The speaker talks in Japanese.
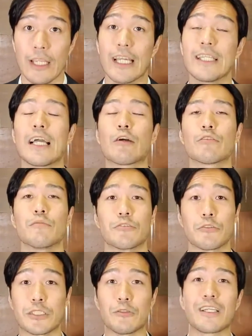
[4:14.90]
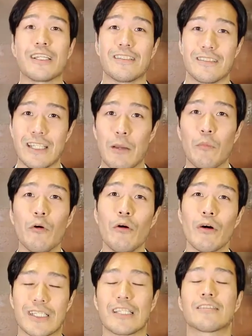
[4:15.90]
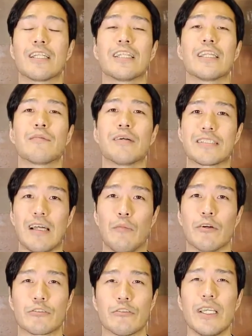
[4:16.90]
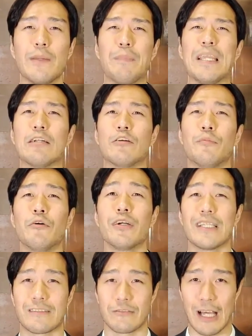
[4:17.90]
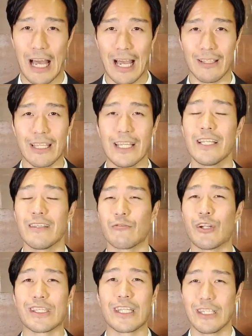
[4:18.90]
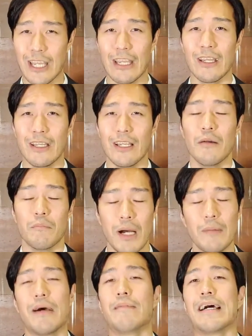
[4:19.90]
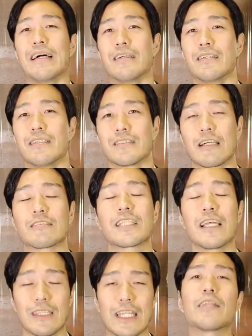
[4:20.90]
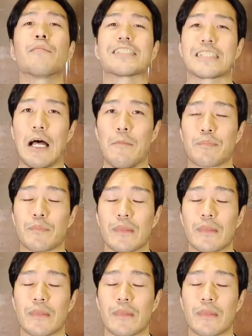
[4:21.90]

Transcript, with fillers: やりたいこともそっちのけでですね、もうひたすら寝てました。もうスリーピングボーイですわ。何やねん、それってね。まあまあまあ、たくさん寝てました。